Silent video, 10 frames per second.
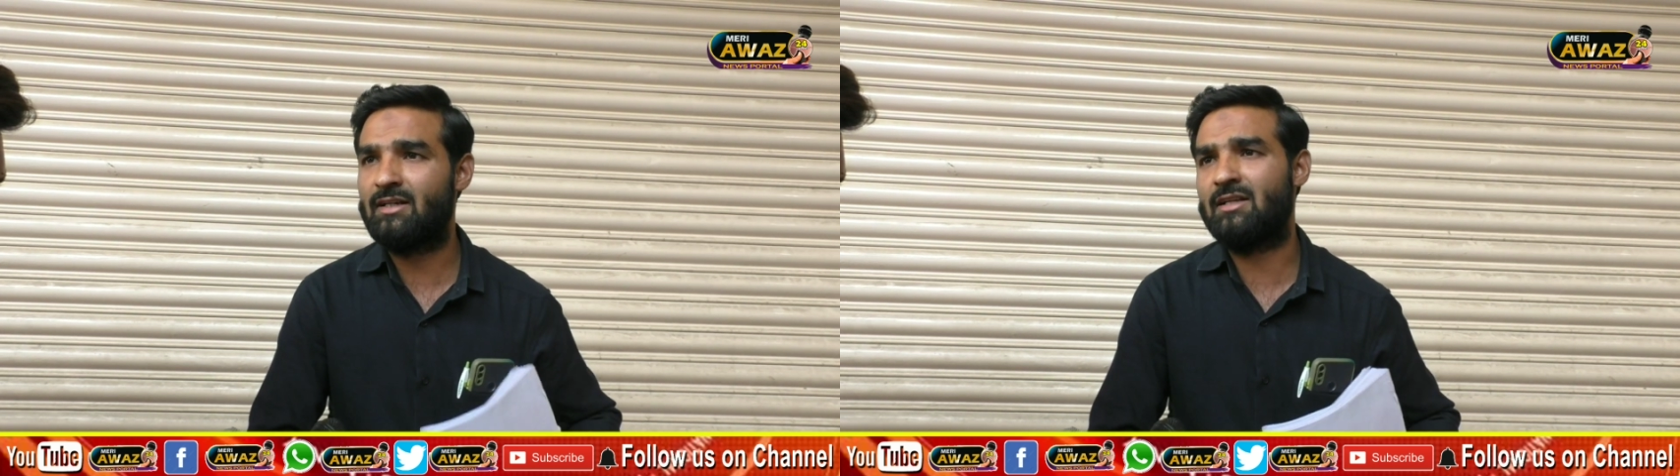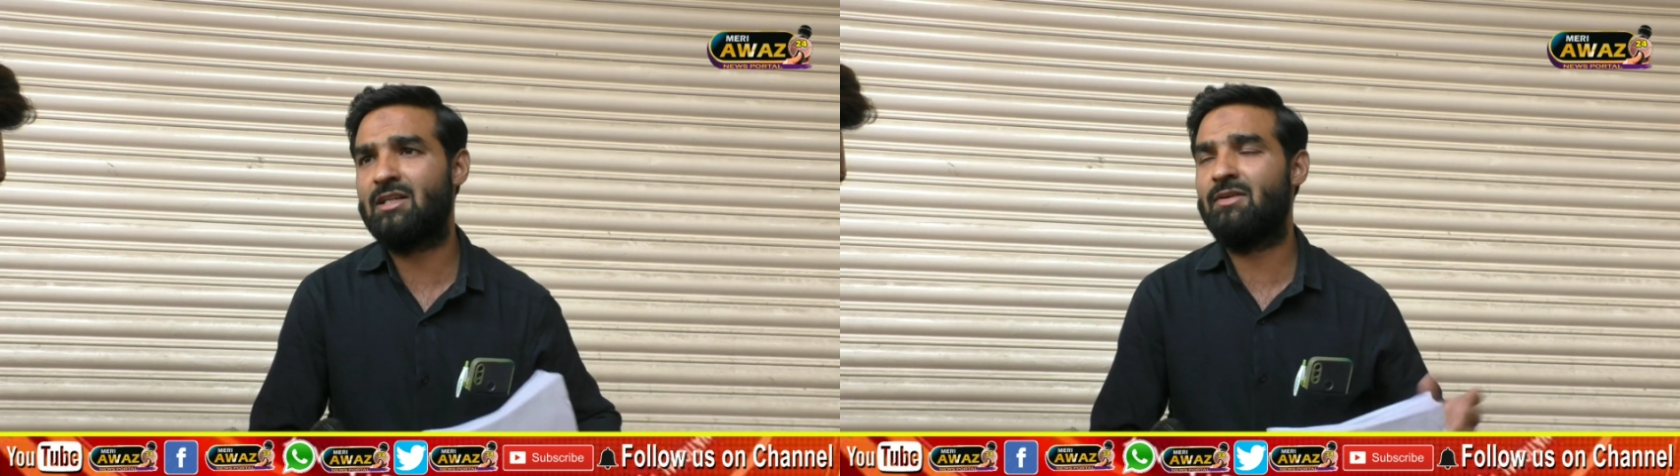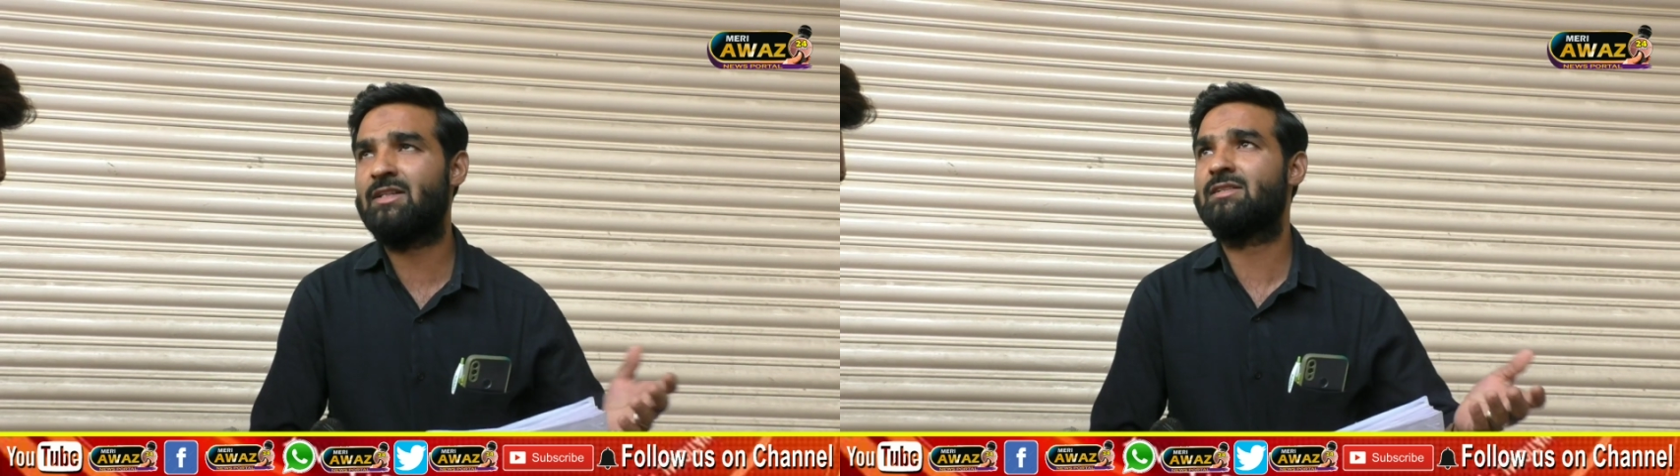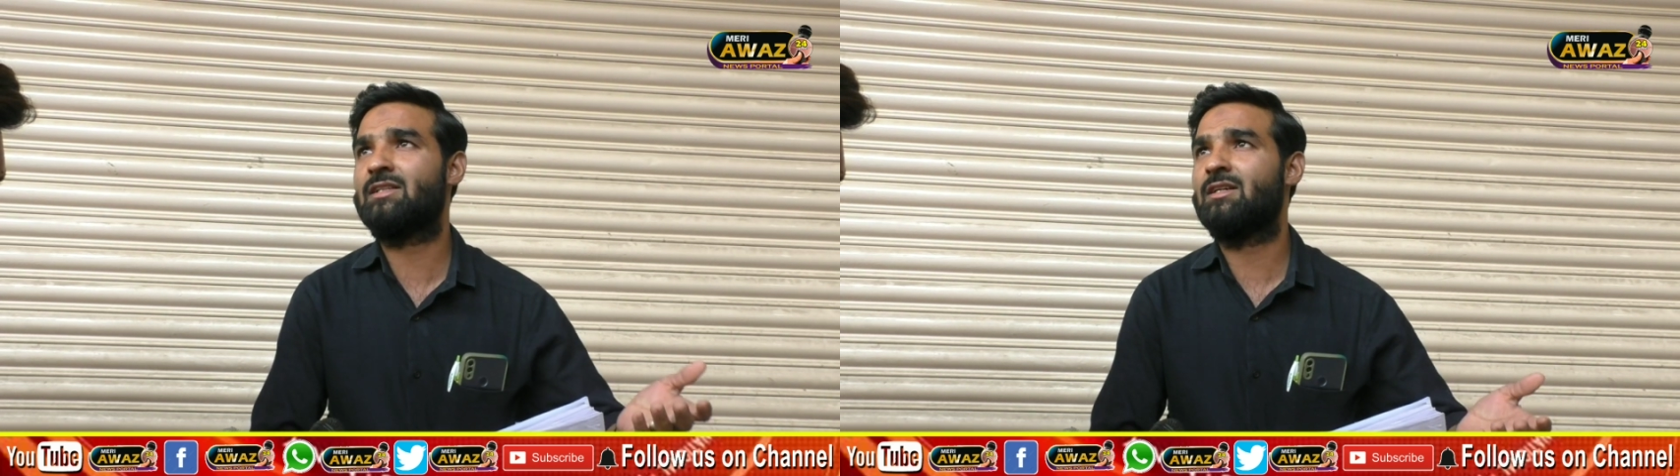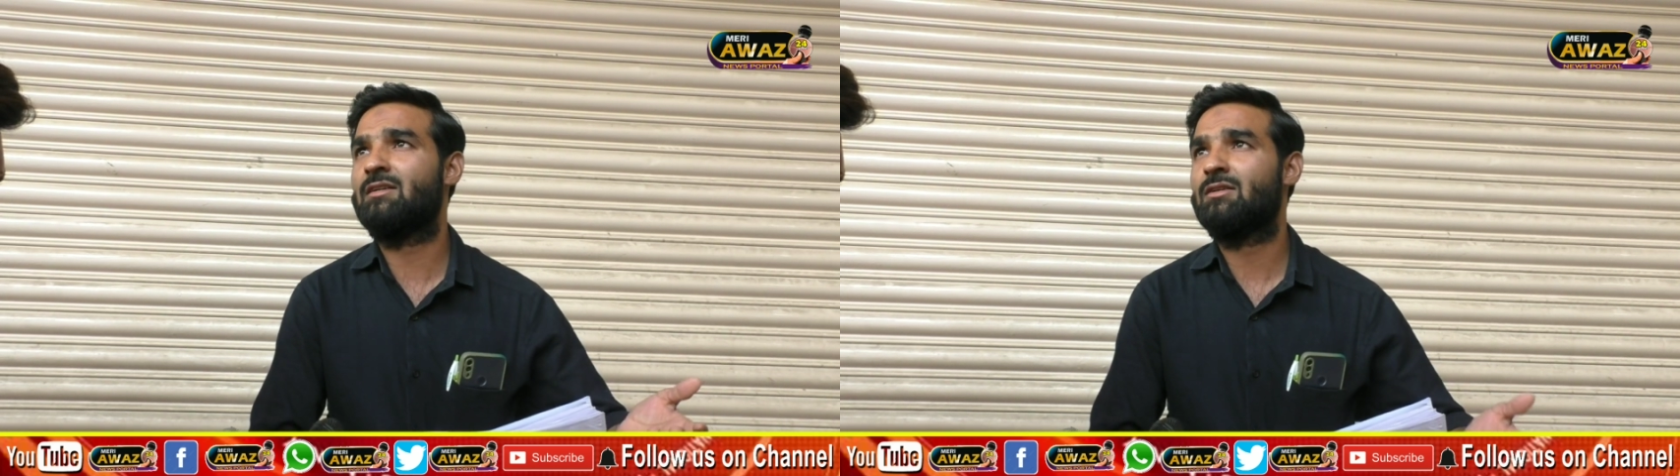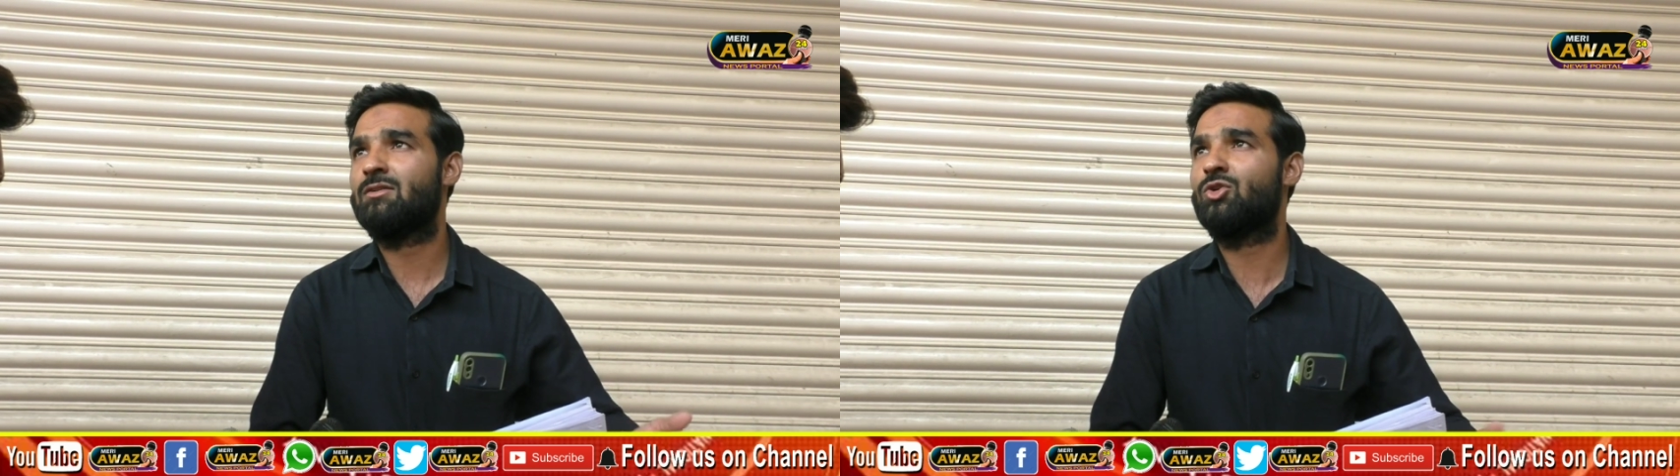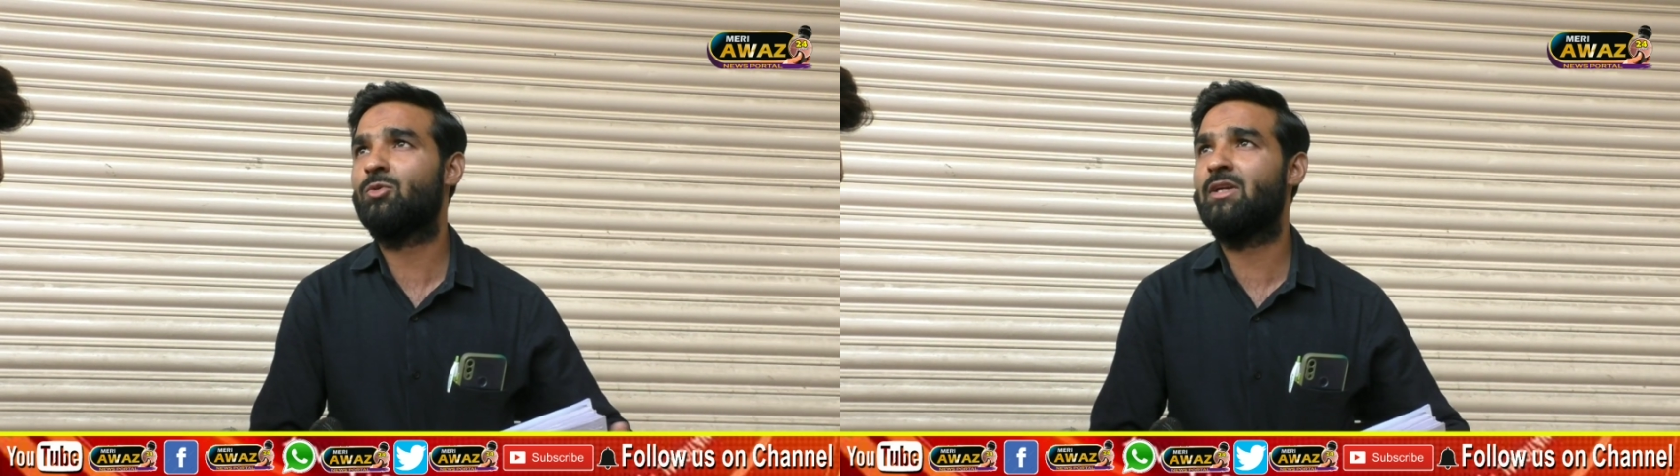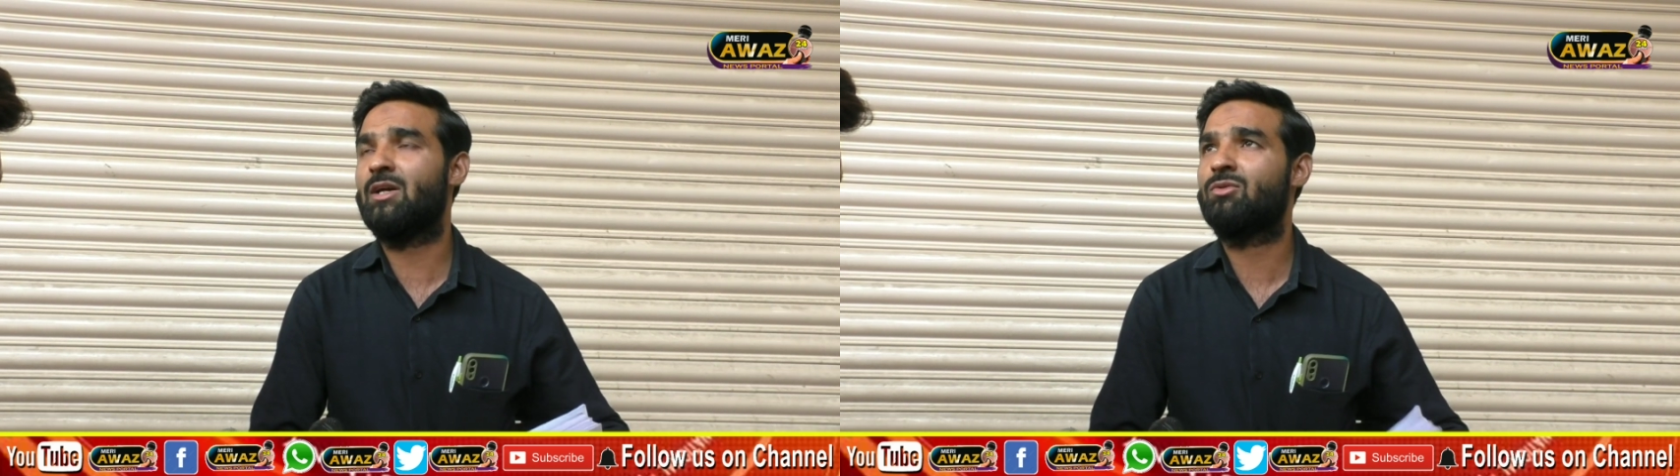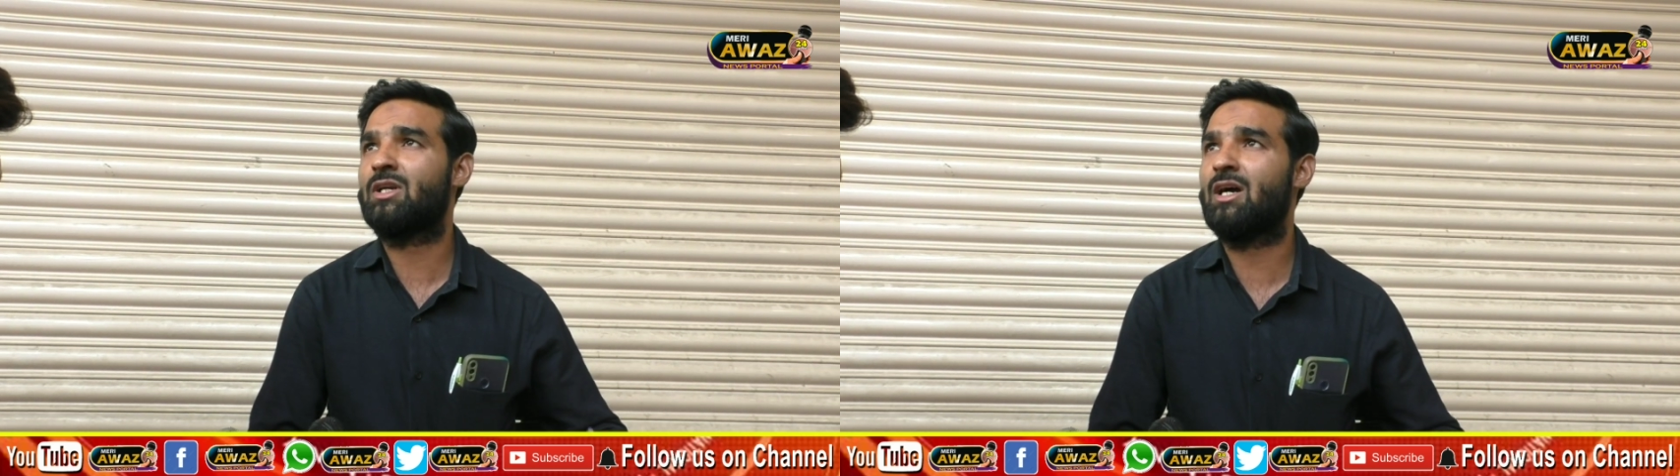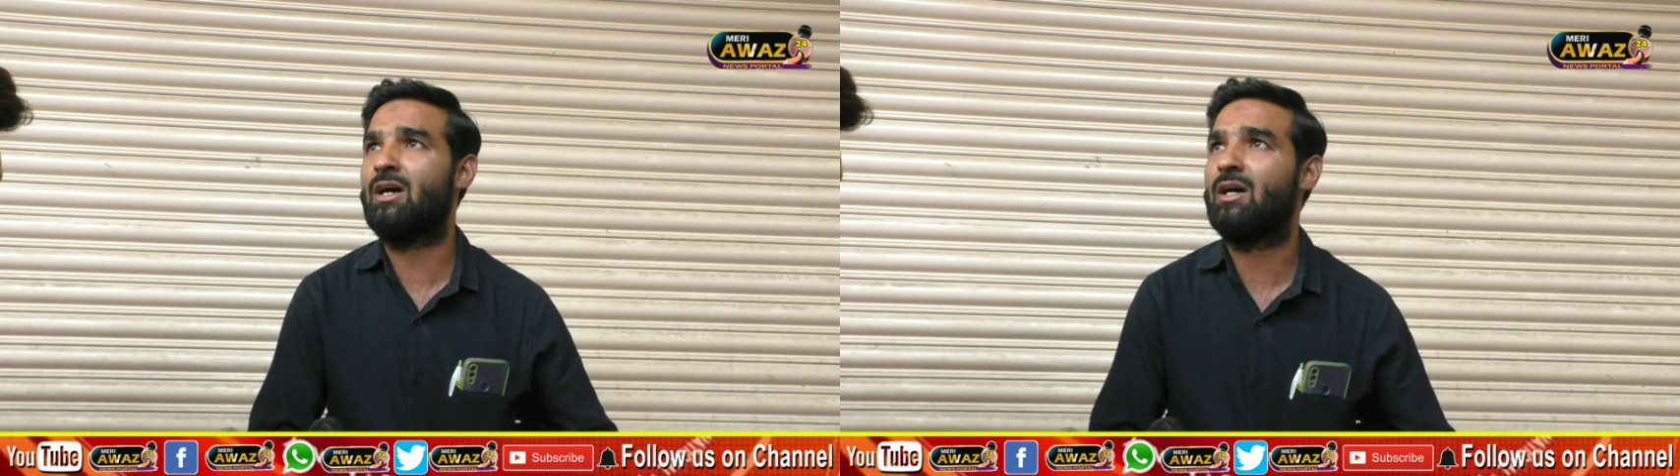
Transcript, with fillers: डर की वजह से जो भी है उनका